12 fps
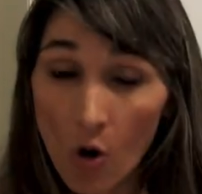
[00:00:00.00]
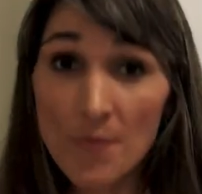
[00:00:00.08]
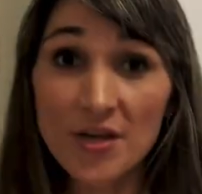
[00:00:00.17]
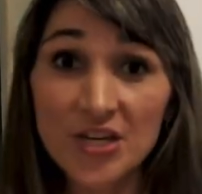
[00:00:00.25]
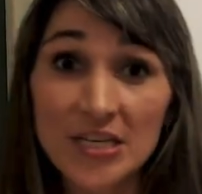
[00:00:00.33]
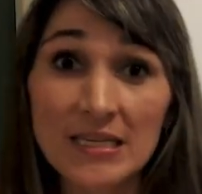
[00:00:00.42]

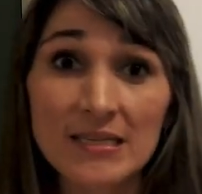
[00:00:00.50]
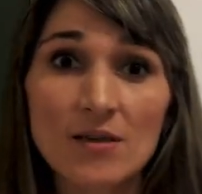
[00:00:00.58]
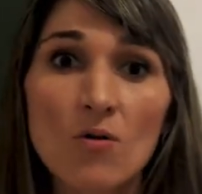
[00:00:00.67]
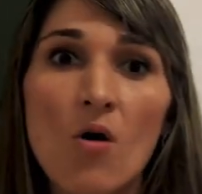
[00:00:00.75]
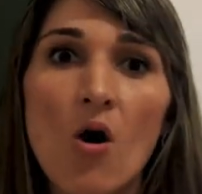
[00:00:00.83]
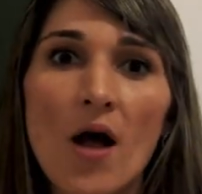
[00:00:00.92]
Como a
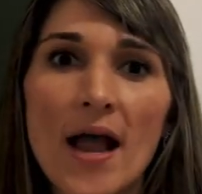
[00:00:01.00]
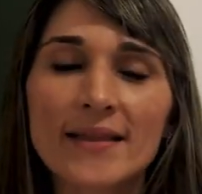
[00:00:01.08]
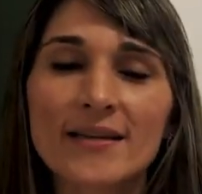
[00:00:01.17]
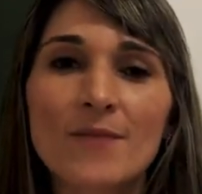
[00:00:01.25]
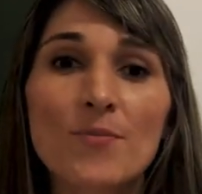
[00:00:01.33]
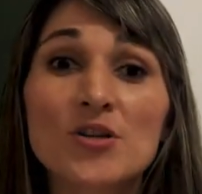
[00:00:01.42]
higienização
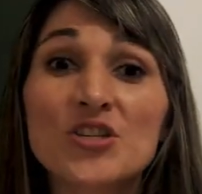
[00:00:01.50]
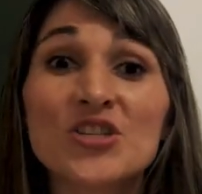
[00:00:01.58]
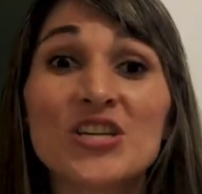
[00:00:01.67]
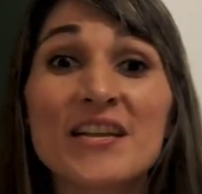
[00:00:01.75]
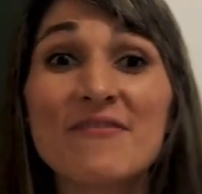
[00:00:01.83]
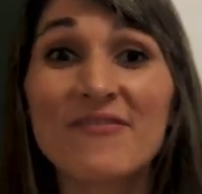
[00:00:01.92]
correta ela pode
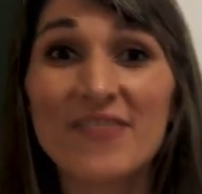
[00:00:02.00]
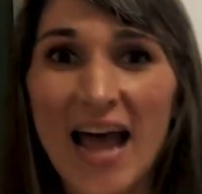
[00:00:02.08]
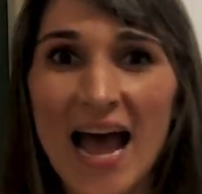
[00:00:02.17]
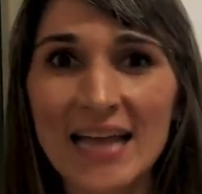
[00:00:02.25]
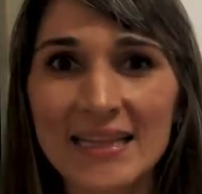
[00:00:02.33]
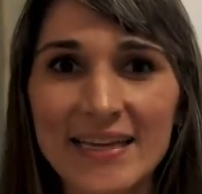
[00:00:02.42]
te
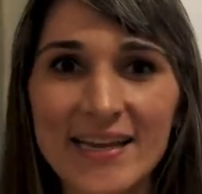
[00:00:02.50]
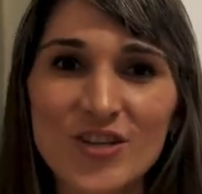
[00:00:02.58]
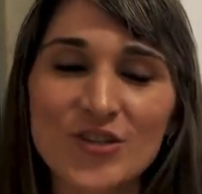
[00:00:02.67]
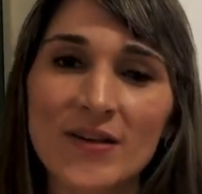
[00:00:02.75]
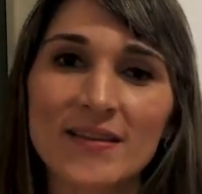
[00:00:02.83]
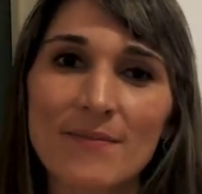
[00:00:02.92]
livrar
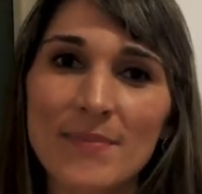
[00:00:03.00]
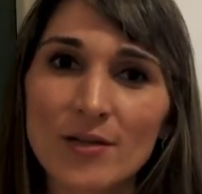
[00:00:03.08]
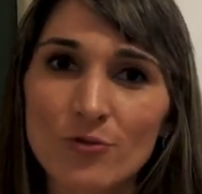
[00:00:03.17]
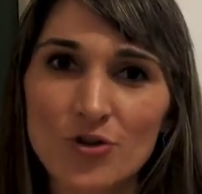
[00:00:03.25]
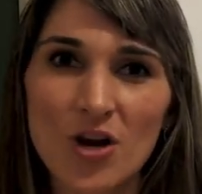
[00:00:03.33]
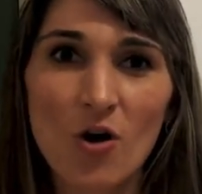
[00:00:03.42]
daqueles
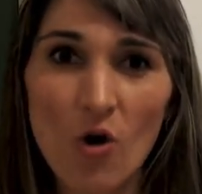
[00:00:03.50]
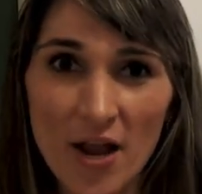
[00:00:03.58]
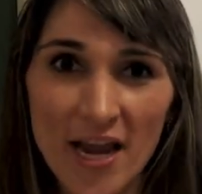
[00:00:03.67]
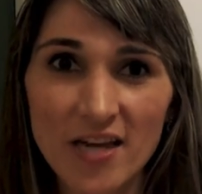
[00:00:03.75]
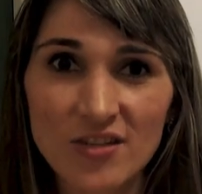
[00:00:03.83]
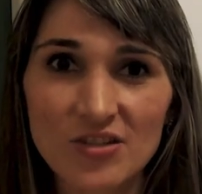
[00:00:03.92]
tratamentos
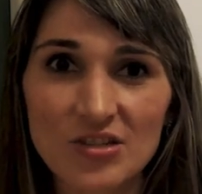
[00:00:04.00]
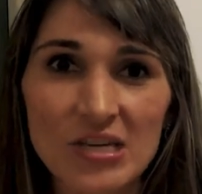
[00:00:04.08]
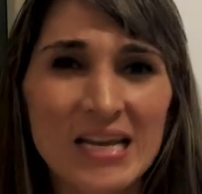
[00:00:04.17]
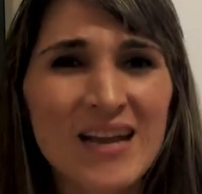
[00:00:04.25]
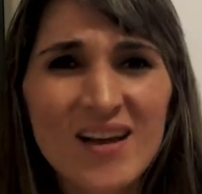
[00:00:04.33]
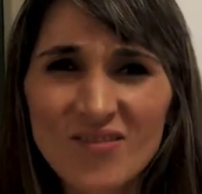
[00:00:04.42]

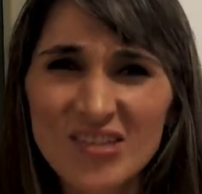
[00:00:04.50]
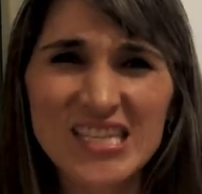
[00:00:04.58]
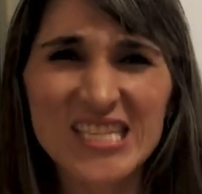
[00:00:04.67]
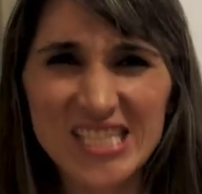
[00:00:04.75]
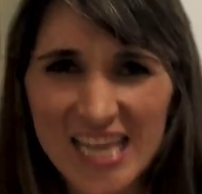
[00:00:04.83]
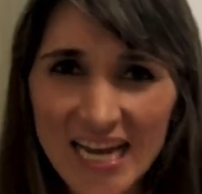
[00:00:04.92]
recorrentes
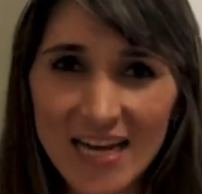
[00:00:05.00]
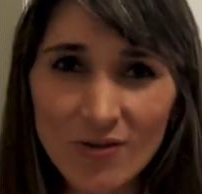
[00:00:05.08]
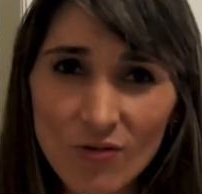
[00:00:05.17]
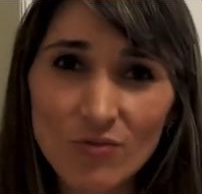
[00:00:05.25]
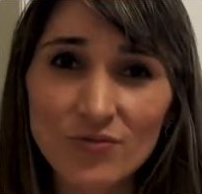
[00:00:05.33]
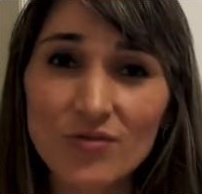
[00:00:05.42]
você chega
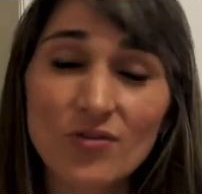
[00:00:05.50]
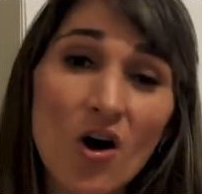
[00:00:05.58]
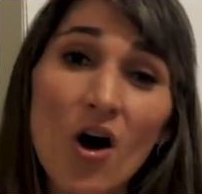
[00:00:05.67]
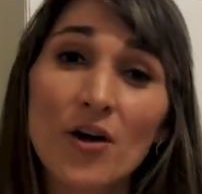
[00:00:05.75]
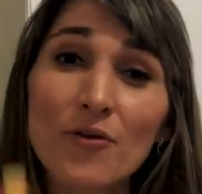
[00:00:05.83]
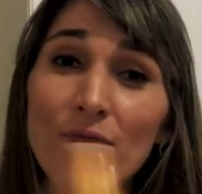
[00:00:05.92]
no
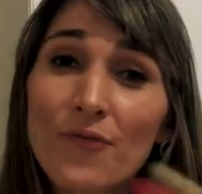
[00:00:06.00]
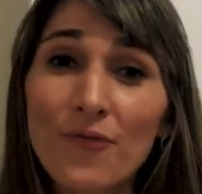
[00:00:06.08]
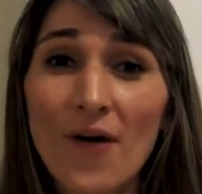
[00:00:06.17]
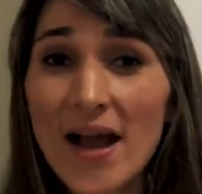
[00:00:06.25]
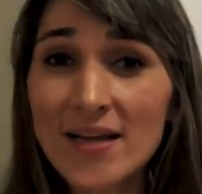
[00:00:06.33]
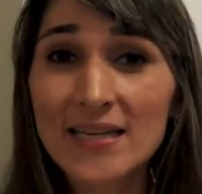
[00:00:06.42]
consultório,
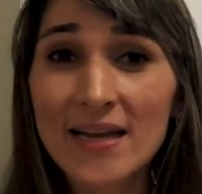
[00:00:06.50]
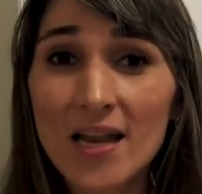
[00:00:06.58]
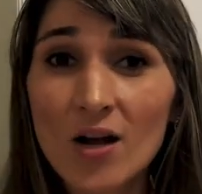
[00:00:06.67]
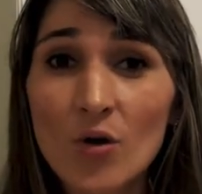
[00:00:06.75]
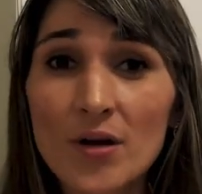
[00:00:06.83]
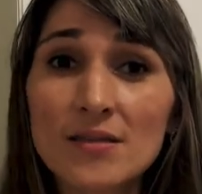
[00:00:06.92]
faz
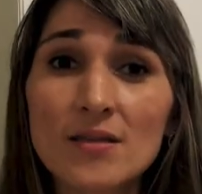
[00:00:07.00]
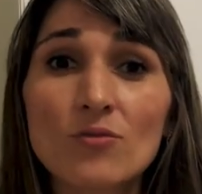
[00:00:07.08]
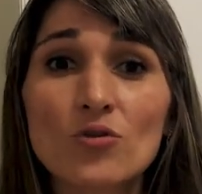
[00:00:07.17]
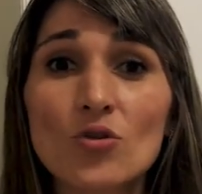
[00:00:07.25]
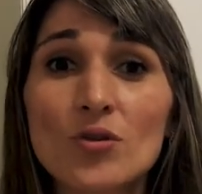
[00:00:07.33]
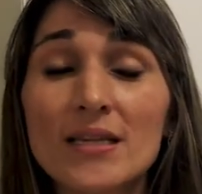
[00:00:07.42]
aquela
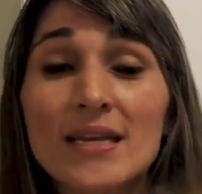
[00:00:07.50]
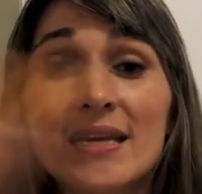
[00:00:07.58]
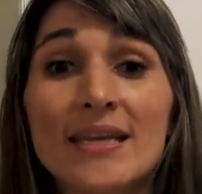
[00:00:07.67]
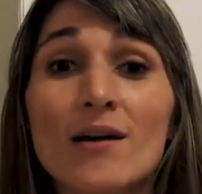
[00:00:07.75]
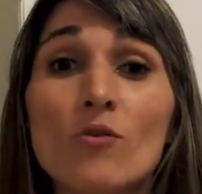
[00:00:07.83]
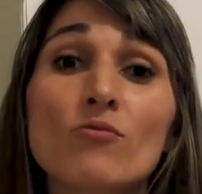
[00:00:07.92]
correção toda,
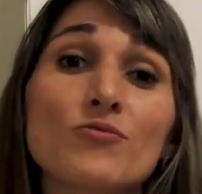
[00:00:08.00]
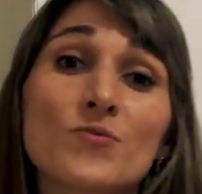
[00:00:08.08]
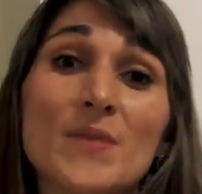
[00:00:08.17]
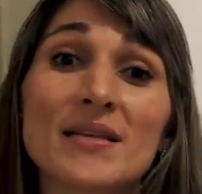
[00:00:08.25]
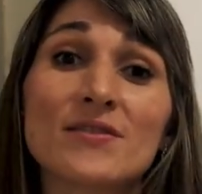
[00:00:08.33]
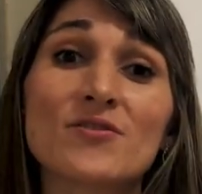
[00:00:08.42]
daqui a alguns
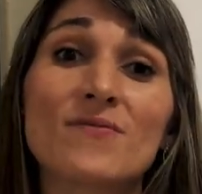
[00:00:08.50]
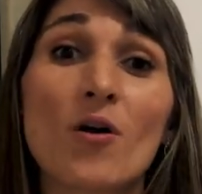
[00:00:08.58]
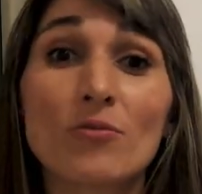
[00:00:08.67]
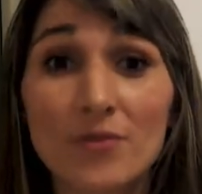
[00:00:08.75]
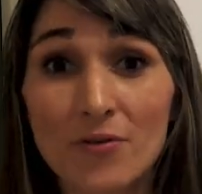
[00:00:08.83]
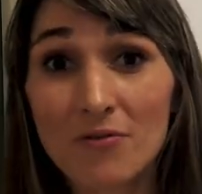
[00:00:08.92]
meses
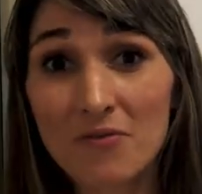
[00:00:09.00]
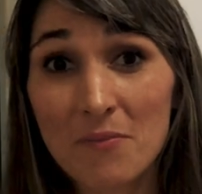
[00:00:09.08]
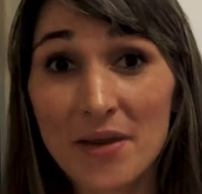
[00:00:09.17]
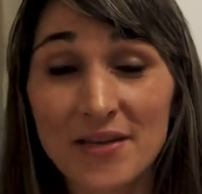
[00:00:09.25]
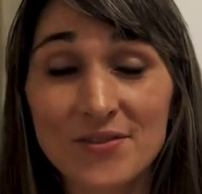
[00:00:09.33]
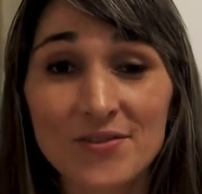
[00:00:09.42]
volta
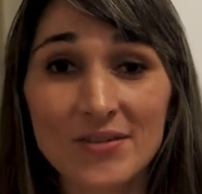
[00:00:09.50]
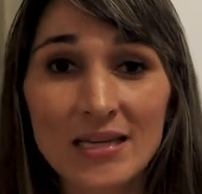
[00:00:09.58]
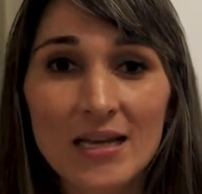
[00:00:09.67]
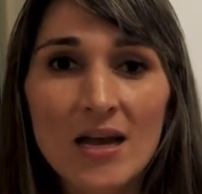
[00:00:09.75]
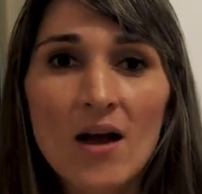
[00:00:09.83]
novamente.